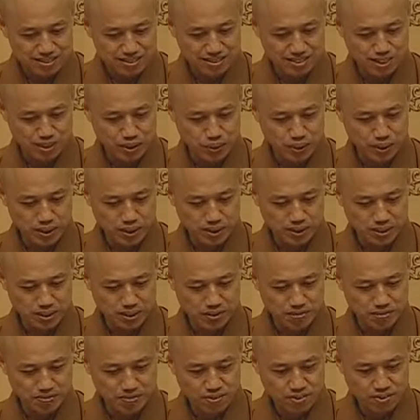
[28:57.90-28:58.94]
请问
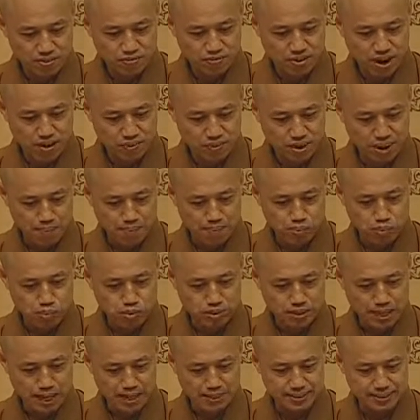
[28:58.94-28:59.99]
放碗菩
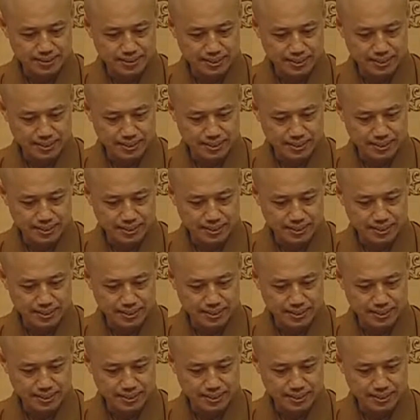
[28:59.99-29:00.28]
萨戒